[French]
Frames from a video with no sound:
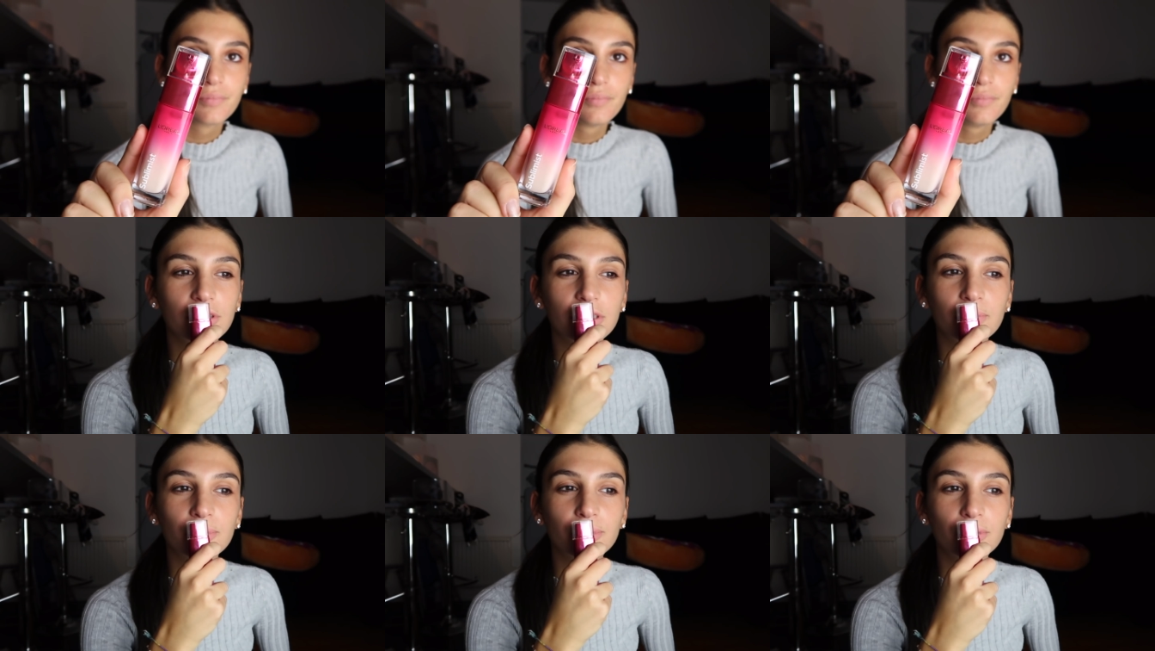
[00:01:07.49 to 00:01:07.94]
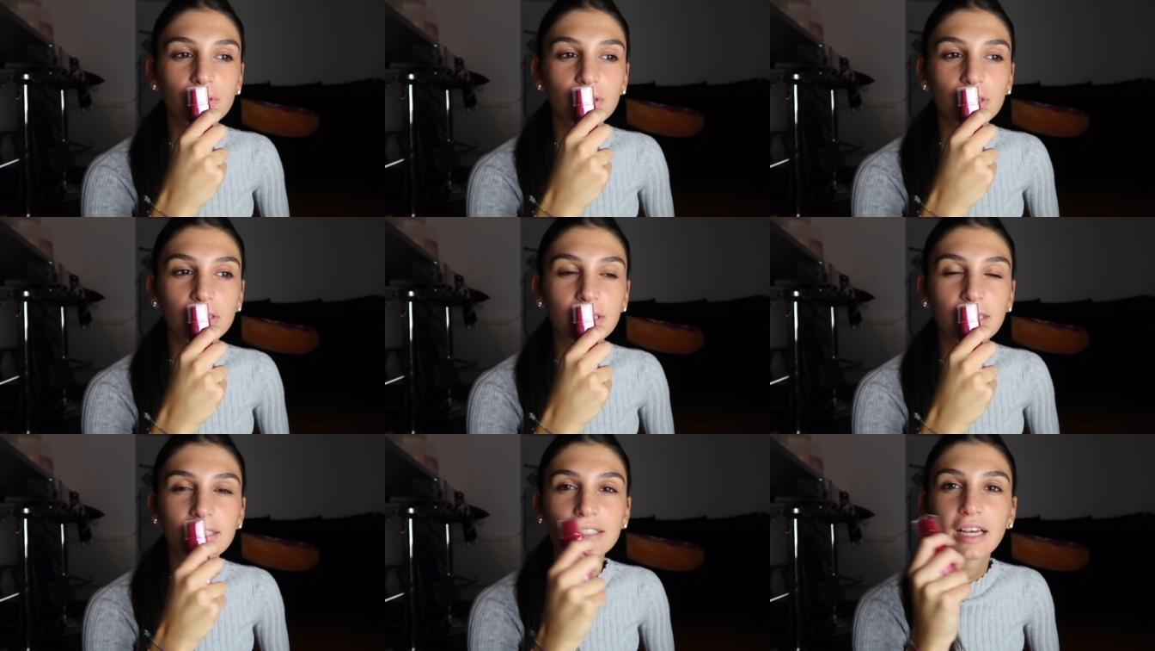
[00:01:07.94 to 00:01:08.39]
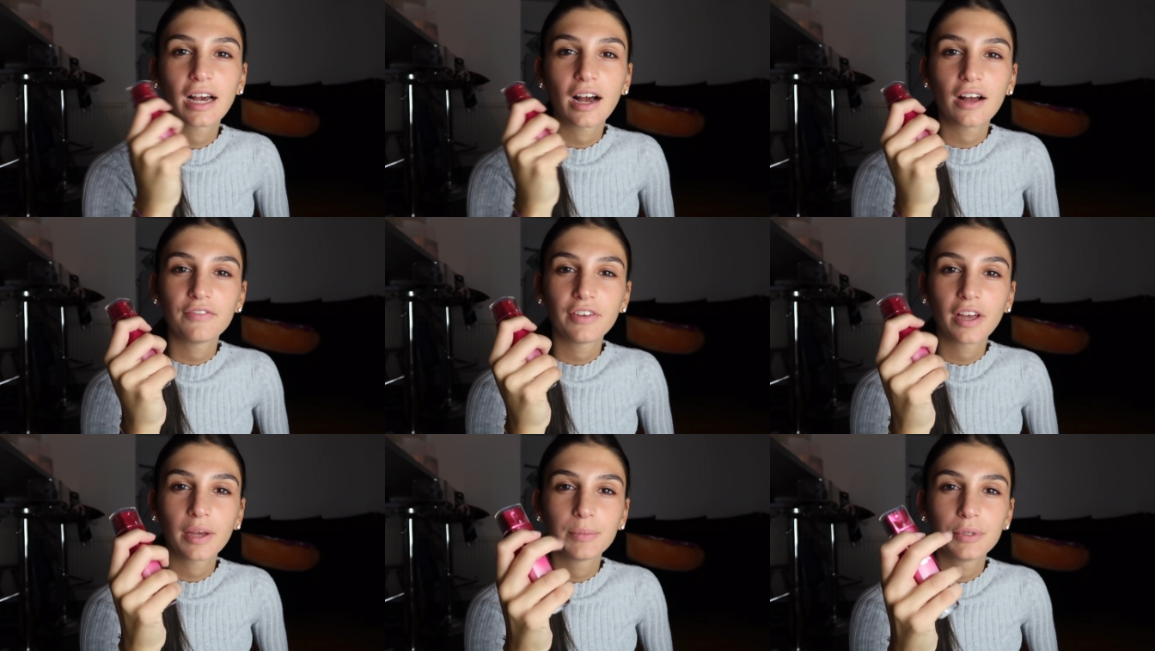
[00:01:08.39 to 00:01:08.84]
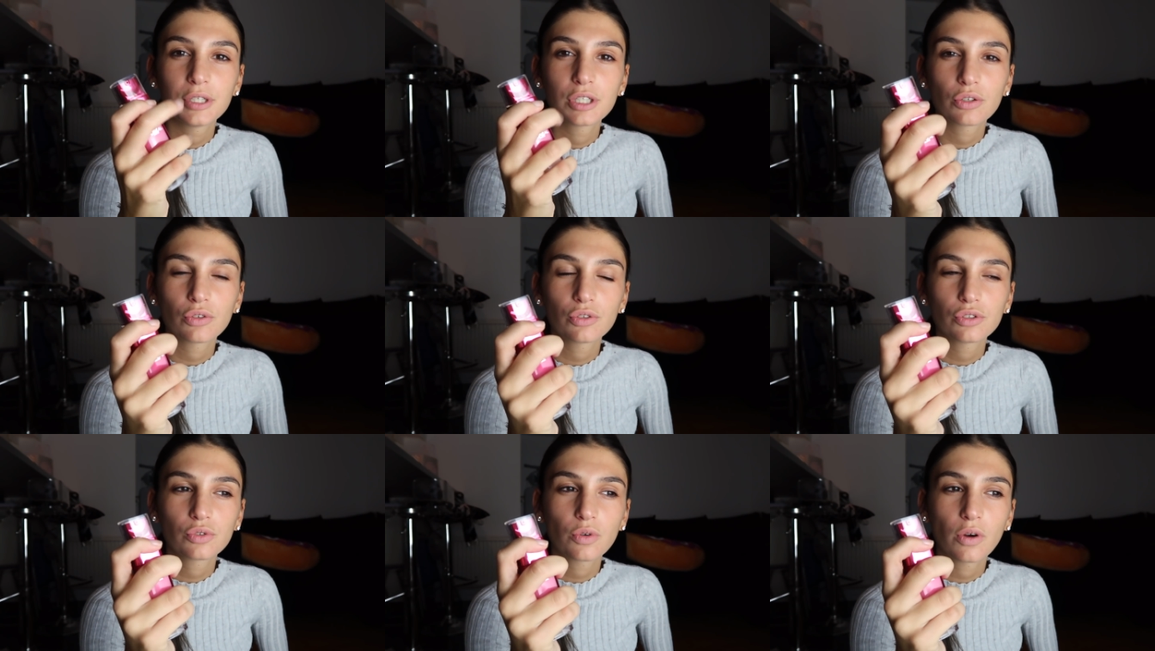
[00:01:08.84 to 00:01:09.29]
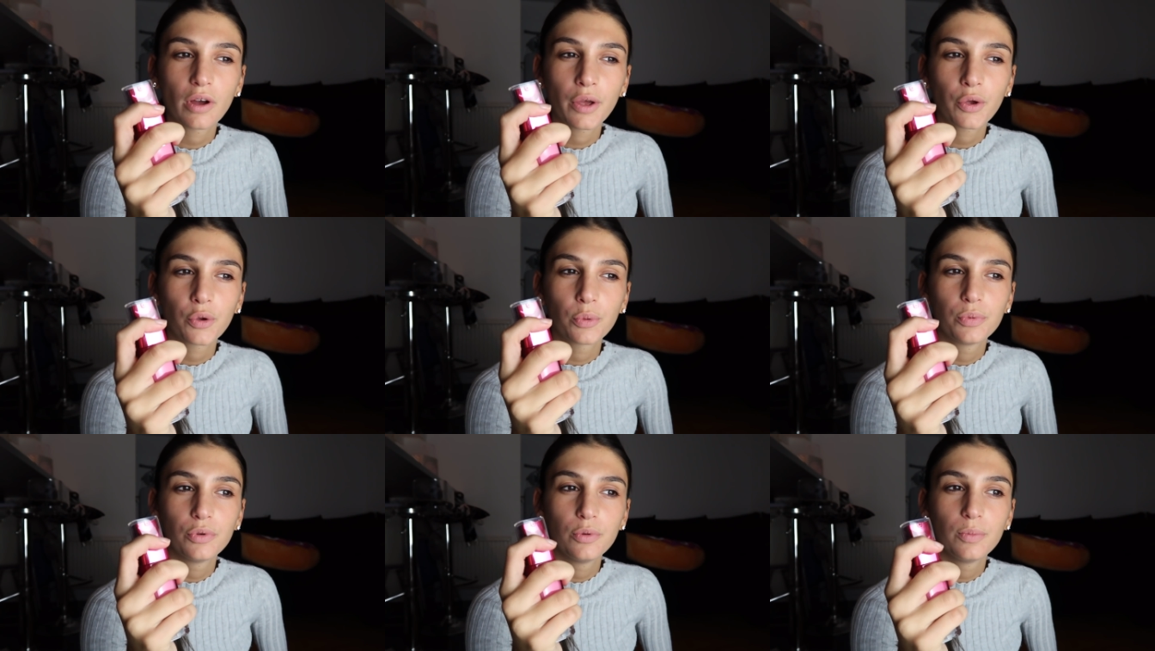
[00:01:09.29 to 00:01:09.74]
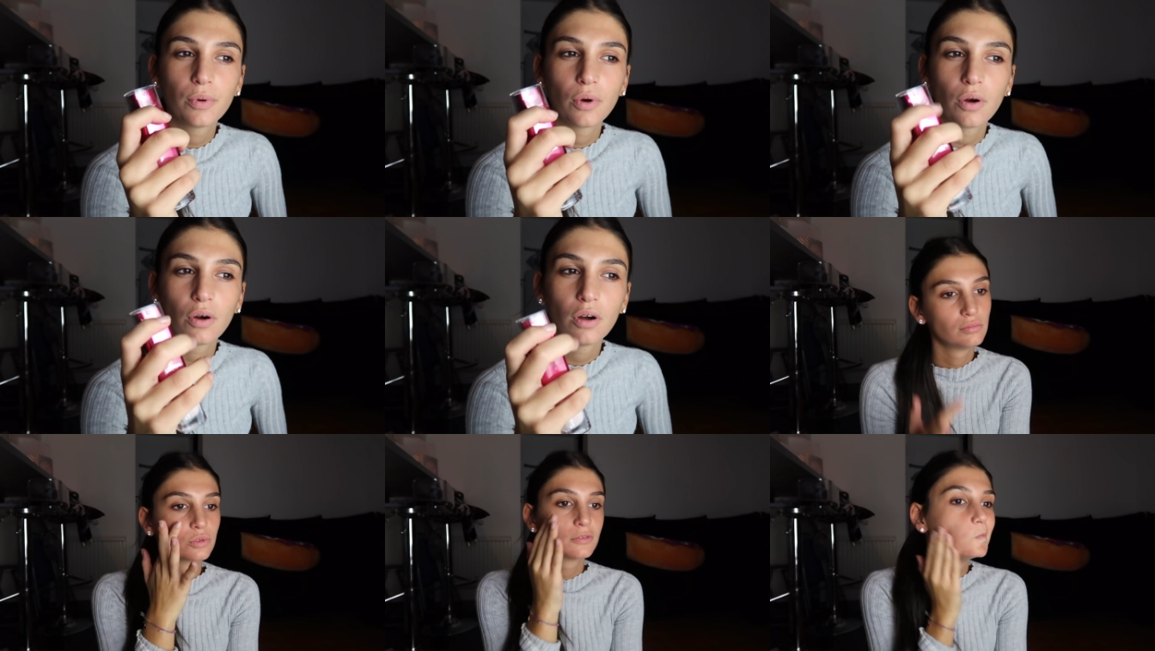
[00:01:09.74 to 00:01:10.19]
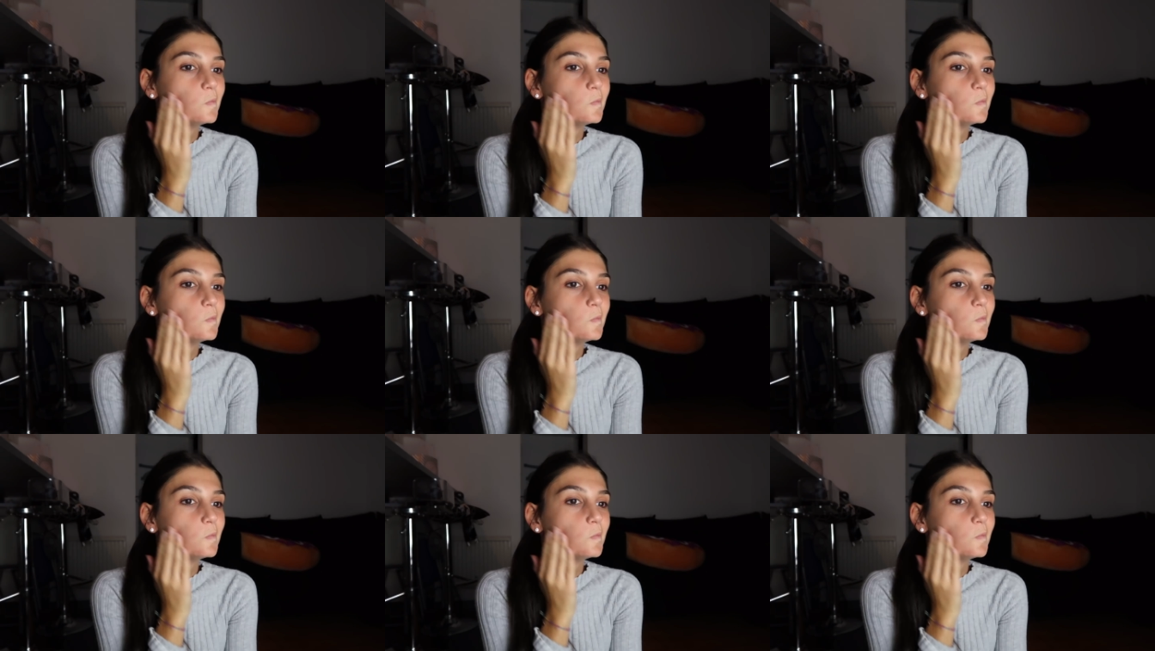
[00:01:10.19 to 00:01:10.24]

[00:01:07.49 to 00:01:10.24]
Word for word: Je sais plus ce que c'est, c'est raffermissant je crois et repulpant.